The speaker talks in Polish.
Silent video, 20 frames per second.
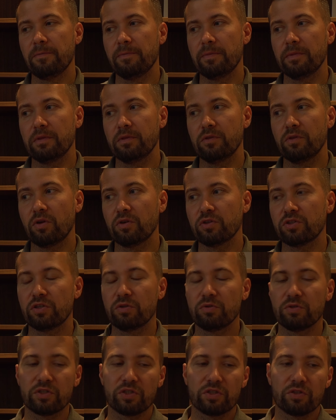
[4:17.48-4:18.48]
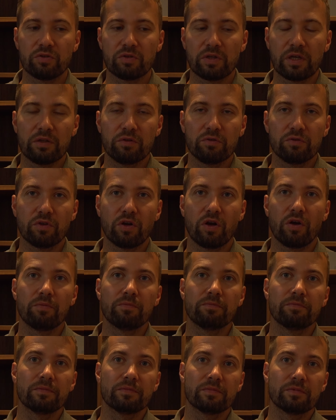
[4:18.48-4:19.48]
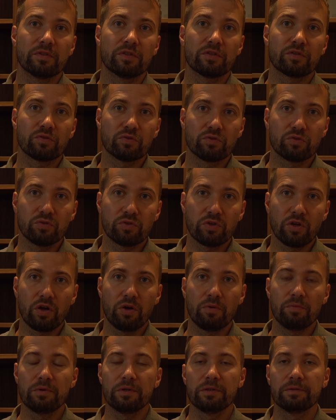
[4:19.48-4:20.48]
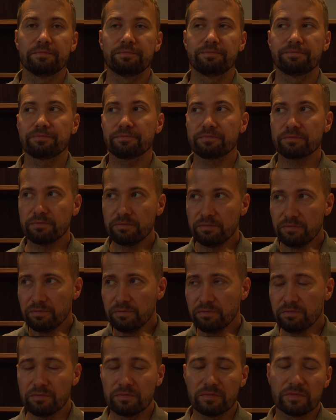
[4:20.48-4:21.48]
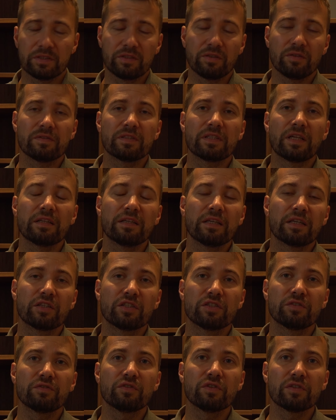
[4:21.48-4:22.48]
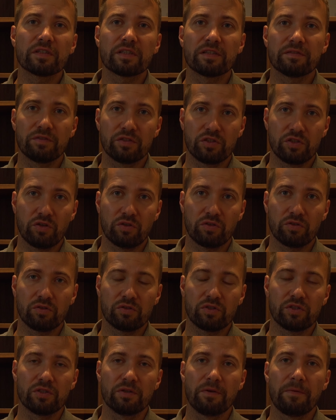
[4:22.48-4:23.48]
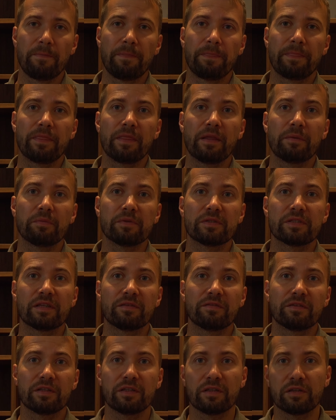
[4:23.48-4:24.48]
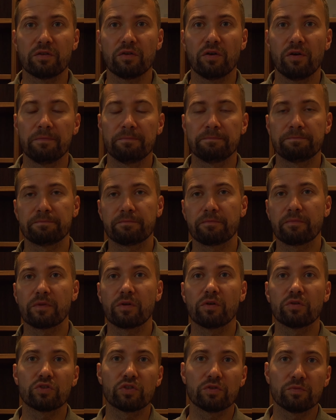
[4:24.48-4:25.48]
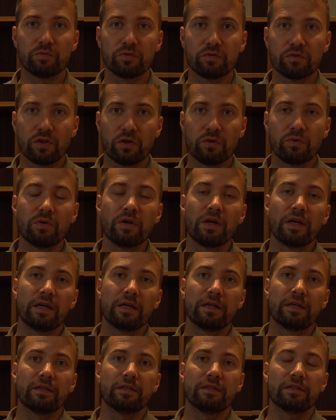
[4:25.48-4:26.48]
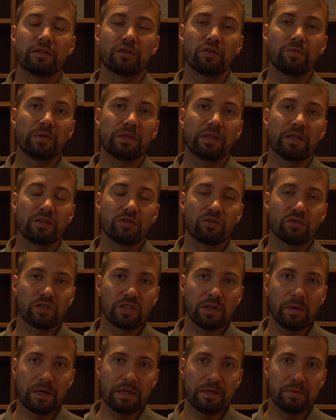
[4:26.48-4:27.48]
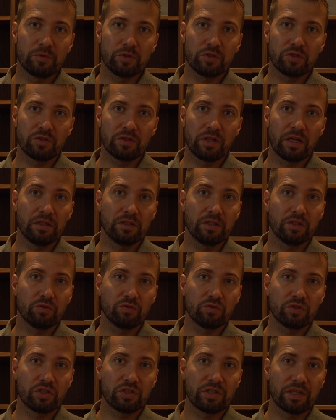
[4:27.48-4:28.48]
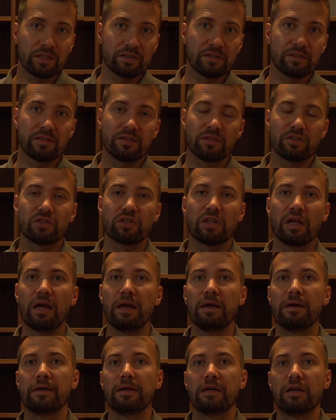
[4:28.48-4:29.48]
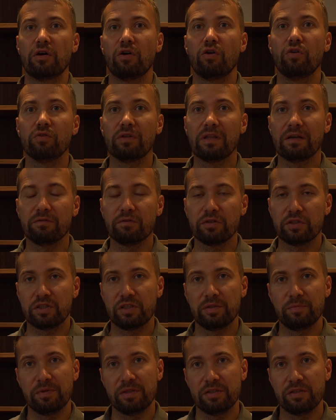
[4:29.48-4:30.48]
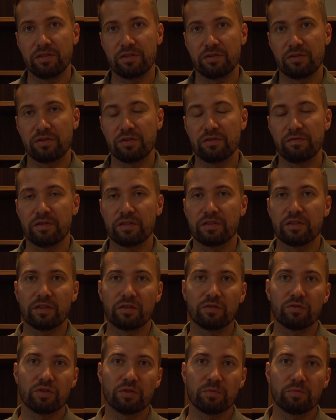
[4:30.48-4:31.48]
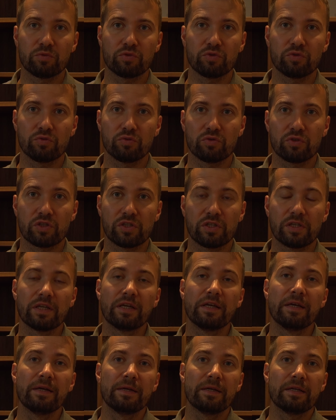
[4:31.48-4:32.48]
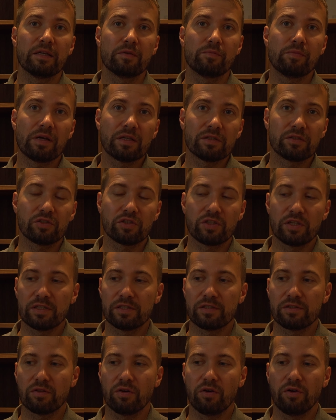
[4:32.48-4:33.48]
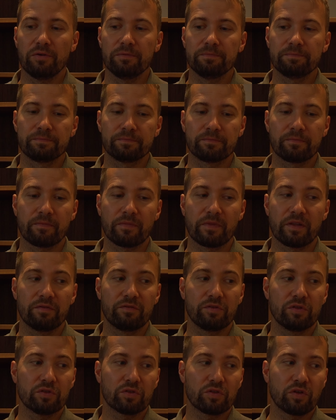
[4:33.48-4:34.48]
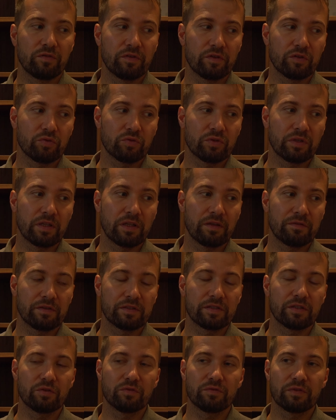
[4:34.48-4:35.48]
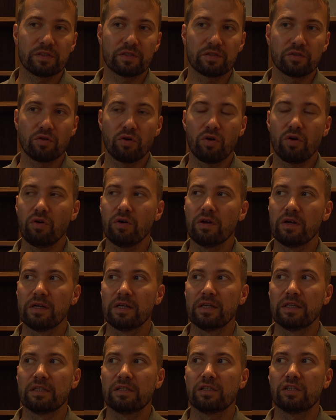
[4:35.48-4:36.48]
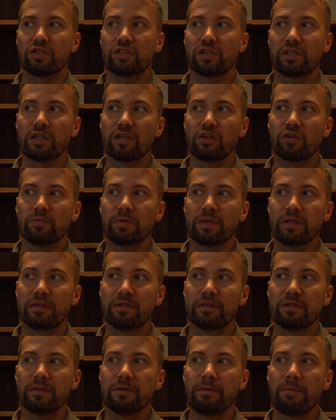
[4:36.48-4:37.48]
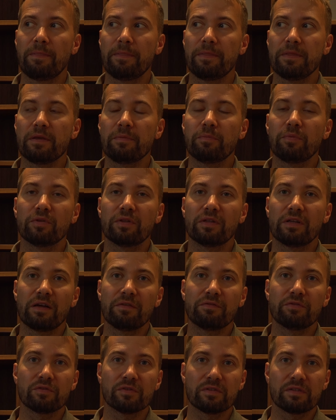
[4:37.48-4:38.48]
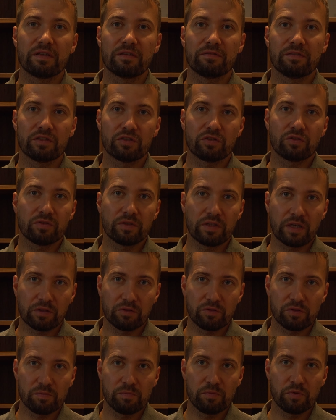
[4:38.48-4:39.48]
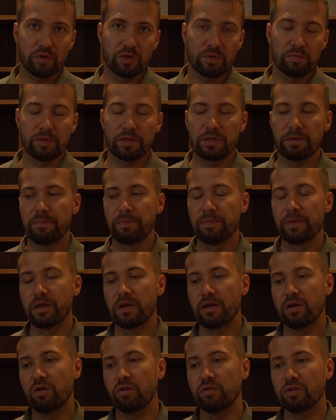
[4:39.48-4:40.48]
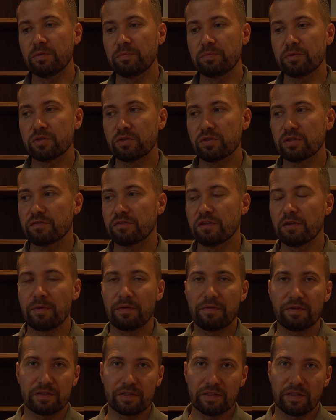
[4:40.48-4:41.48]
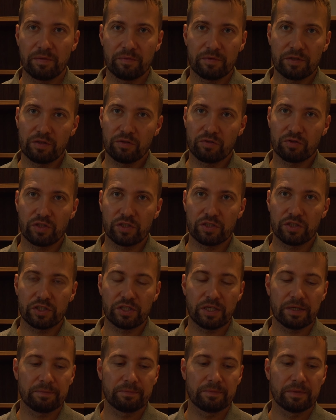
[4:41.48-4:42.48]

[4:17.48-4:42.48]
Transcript: Dorośli ludzie się dogadują, dyskutują, są w stanie jakieś wnioski wyciągnąć na podstawie tego, o czym mówią. E, kobieta niedojrzała emocjonalnie, tudzież narcystyczna, ona właśnie będzie stosować tego typu sztuczki. I bardzo często wyjątkowo trudne dla facetów jest to, że takie kobiety nie potrafią zerwać kontaktu z byłymi. One piszą z wieloma facetami jednocześnie.